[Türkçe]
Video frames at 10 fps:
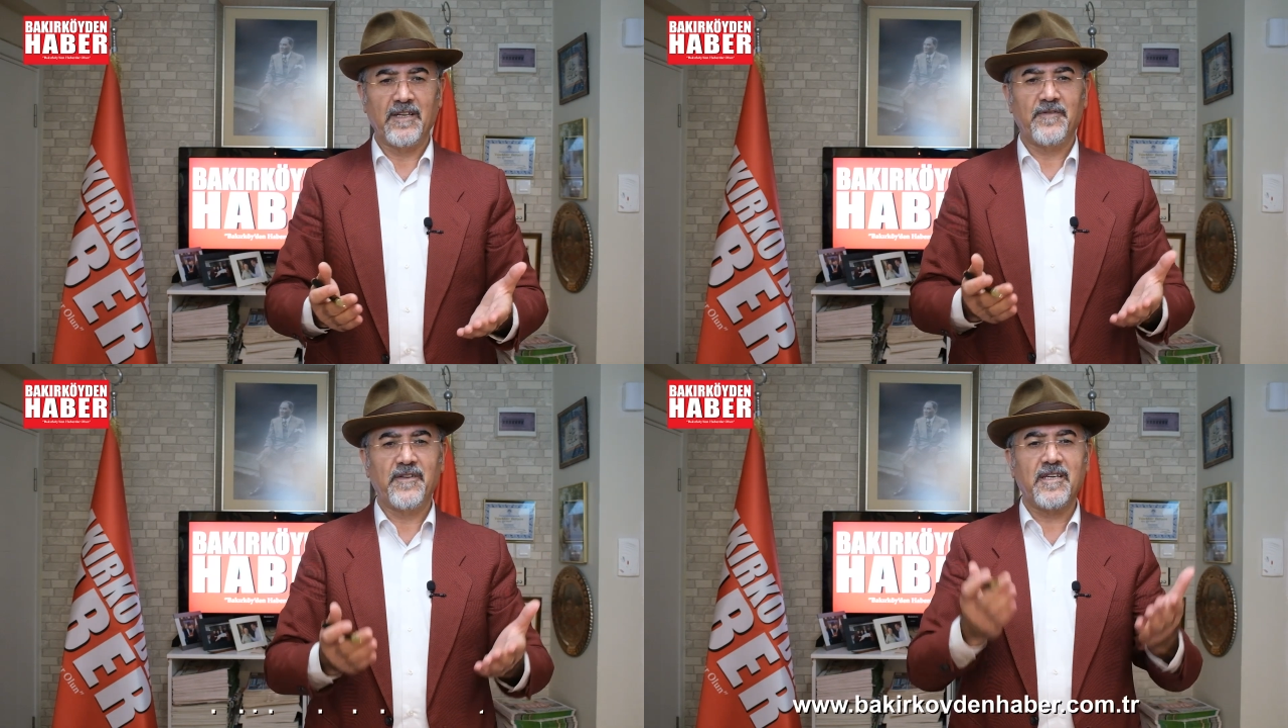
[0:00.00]

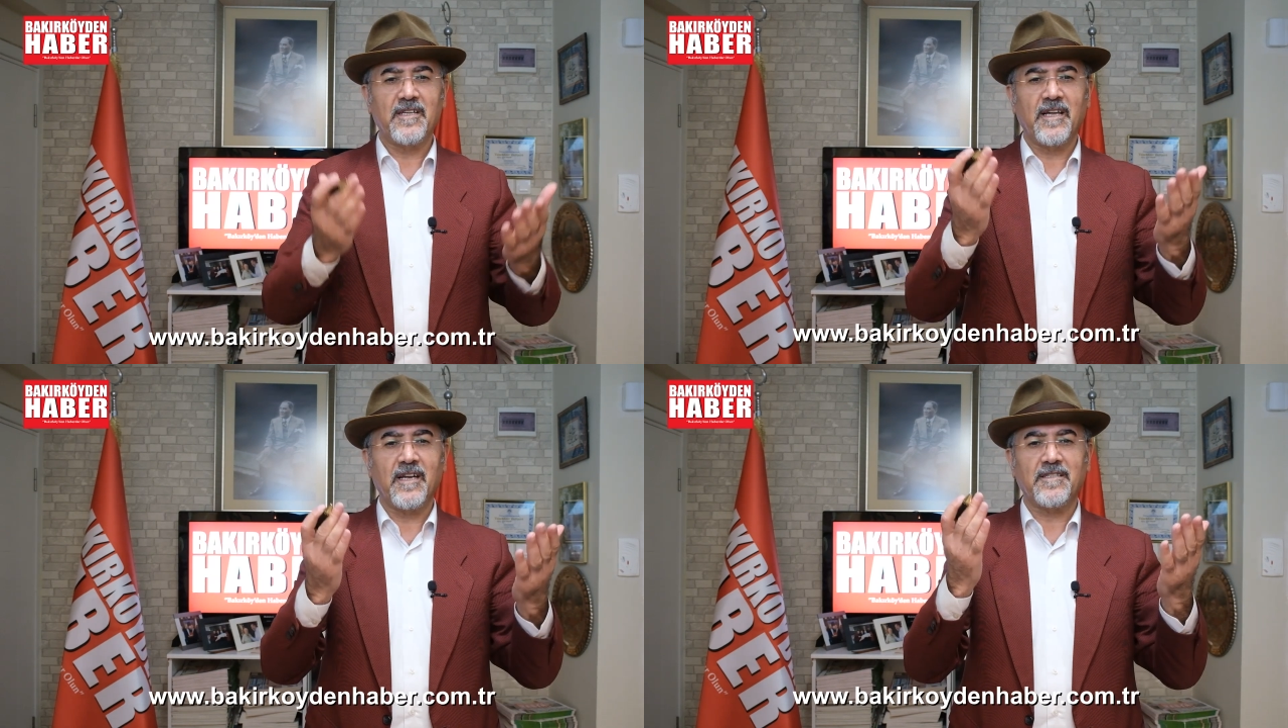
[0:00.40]

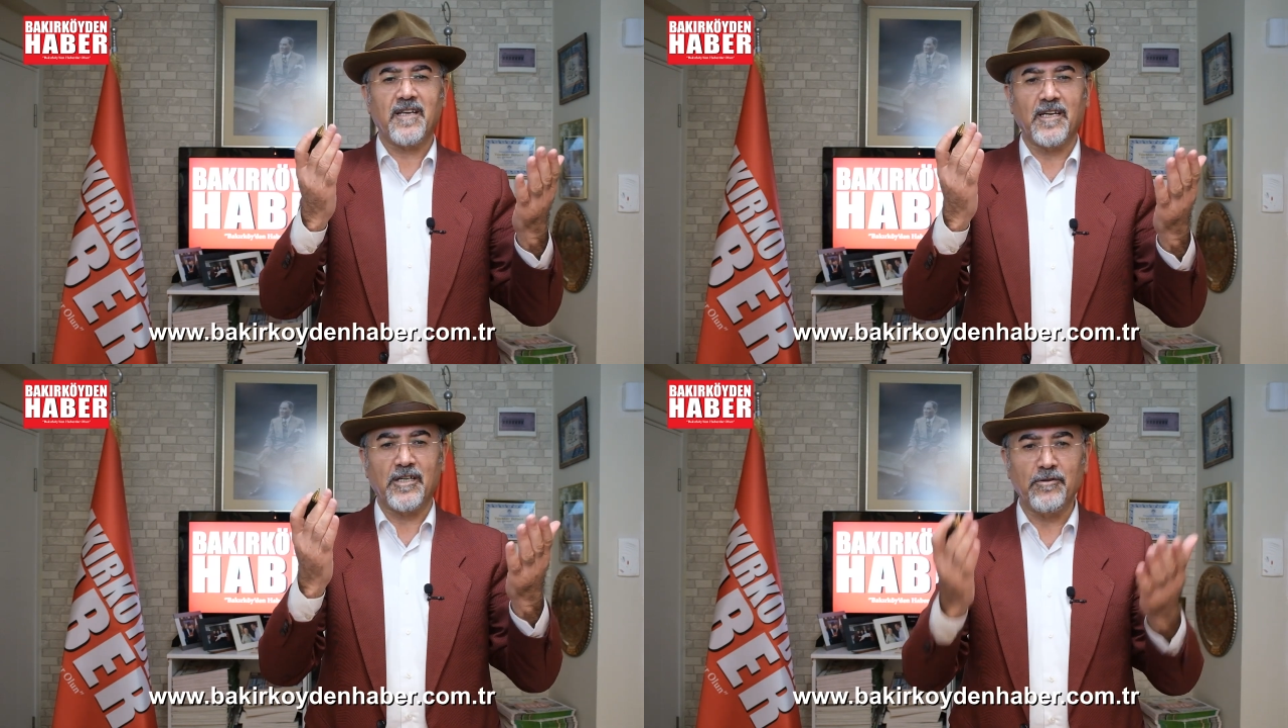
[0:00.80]
Fikirlere
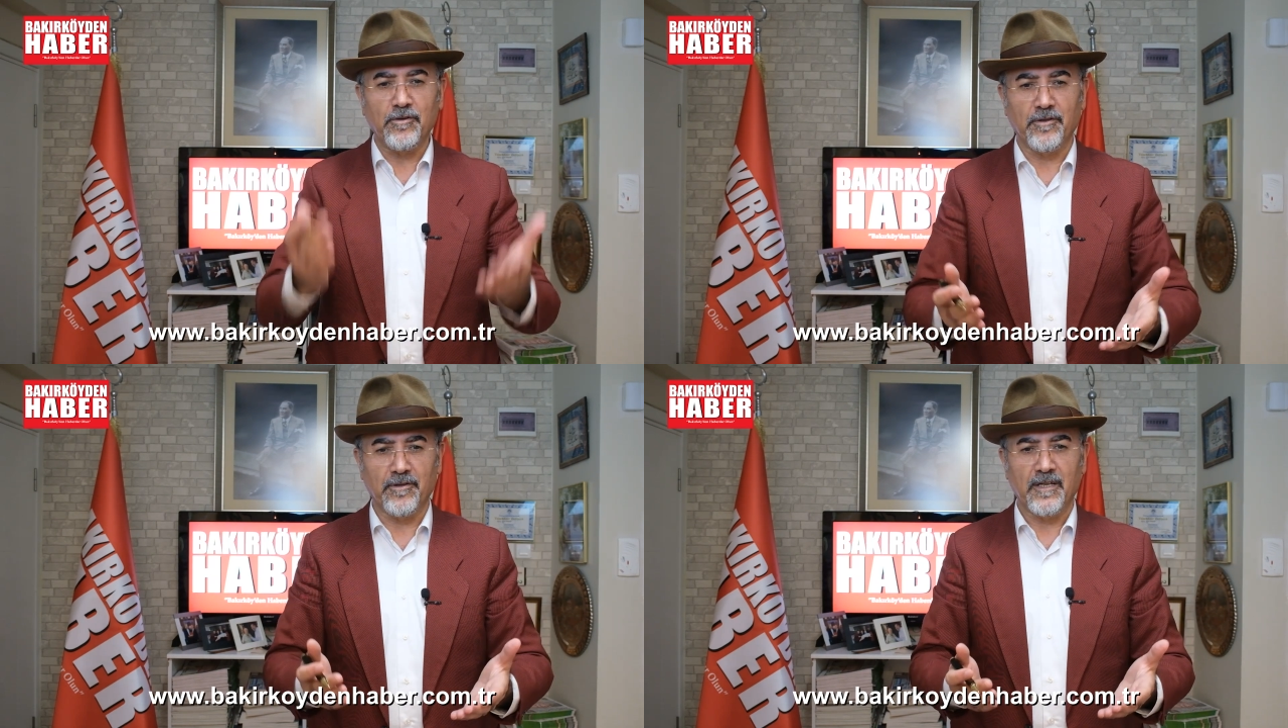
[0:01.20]
saygı
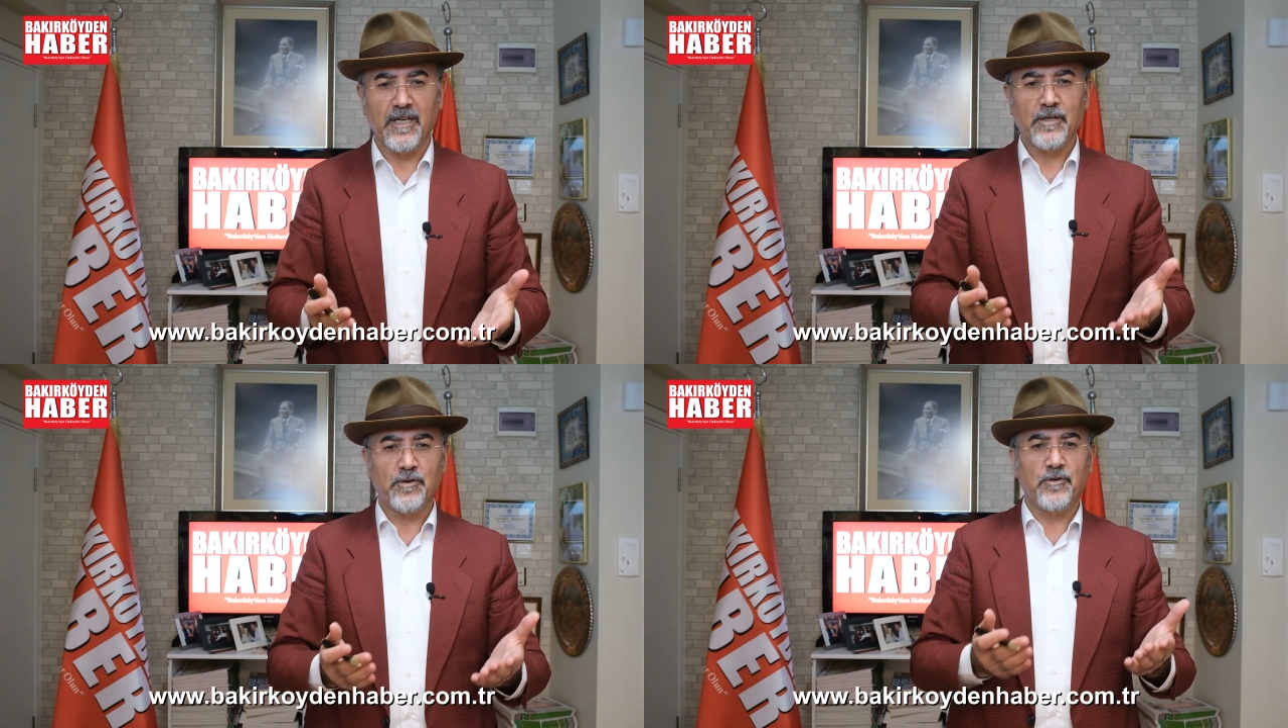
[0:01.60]
duyun.
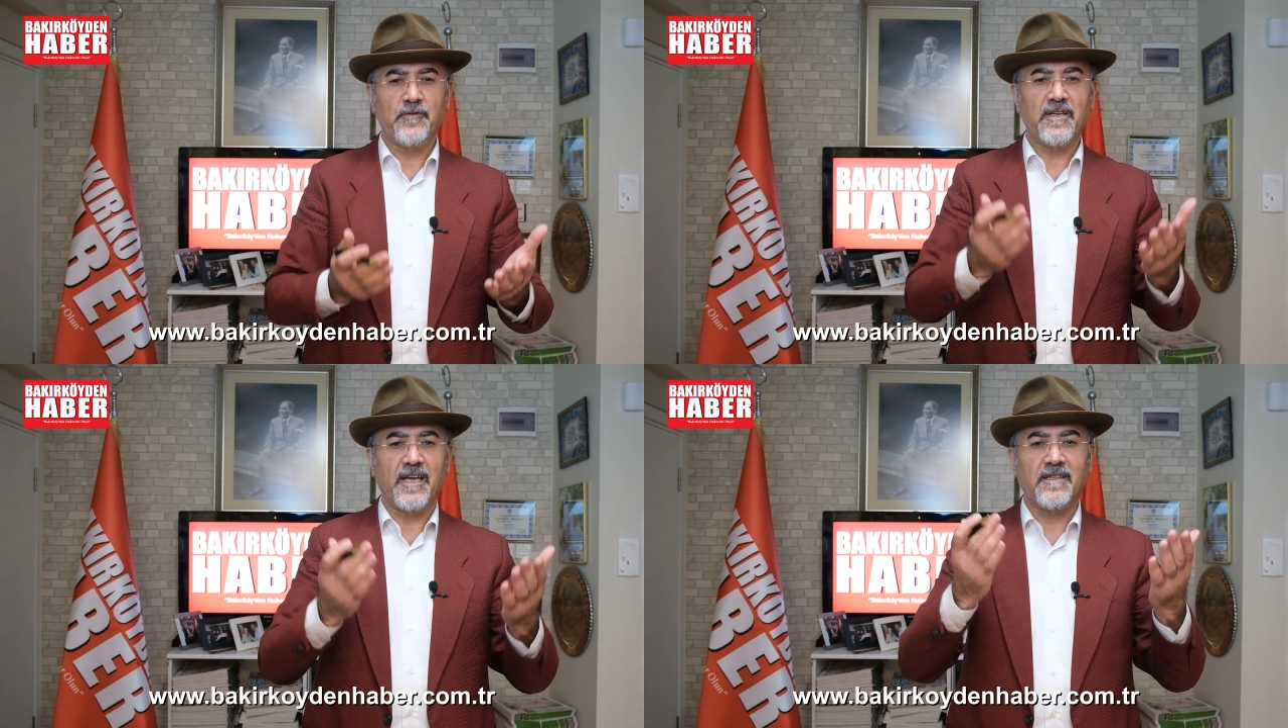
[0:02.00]

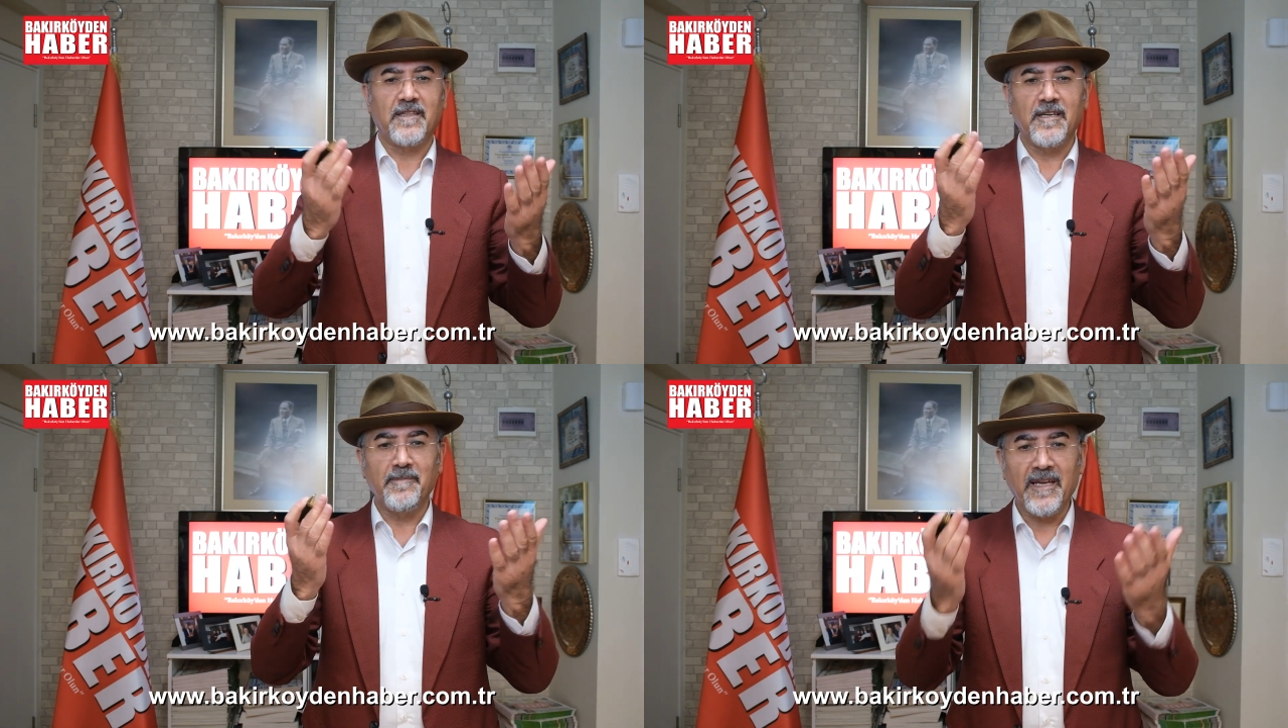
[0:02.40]
Küfür
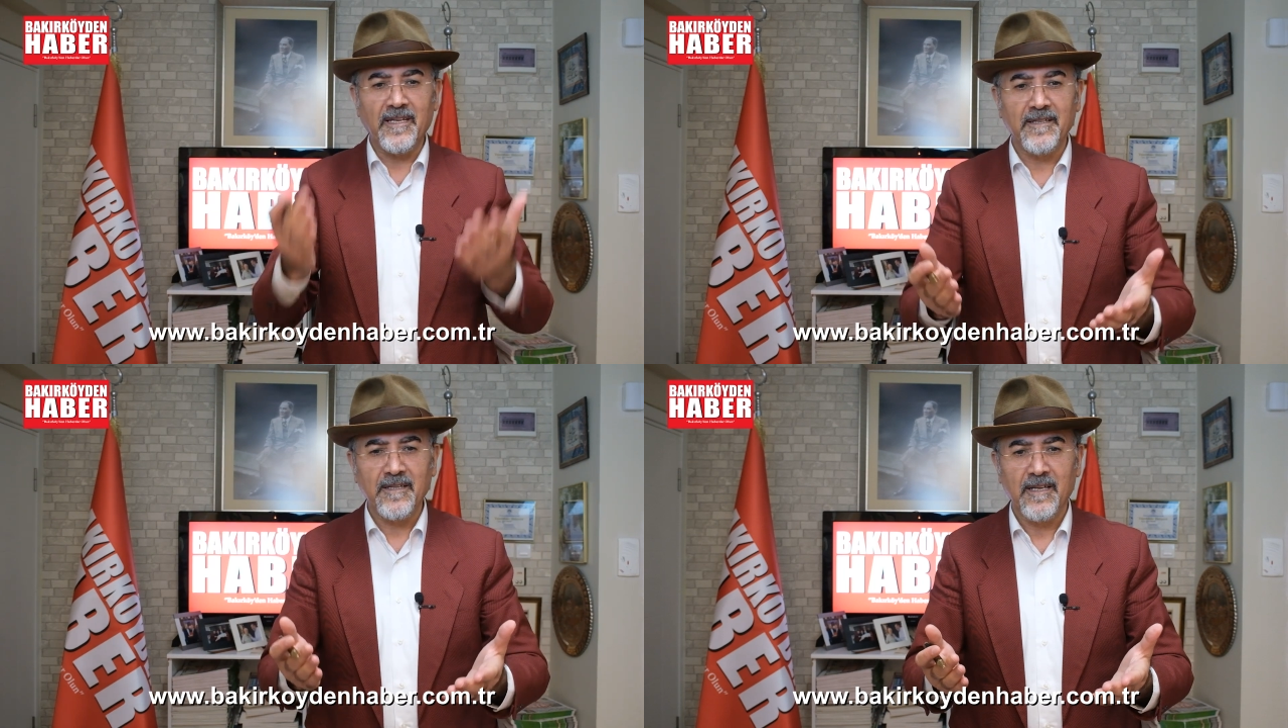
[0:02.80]

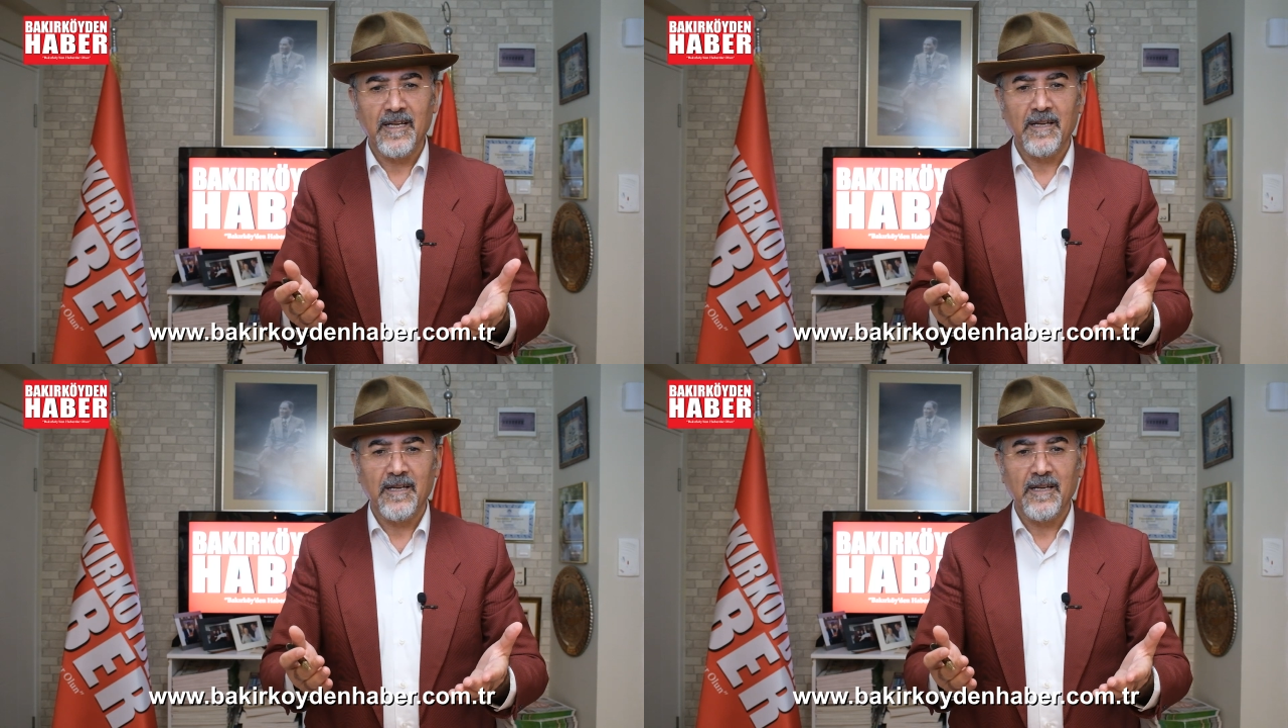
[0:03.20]
ettirmeyin.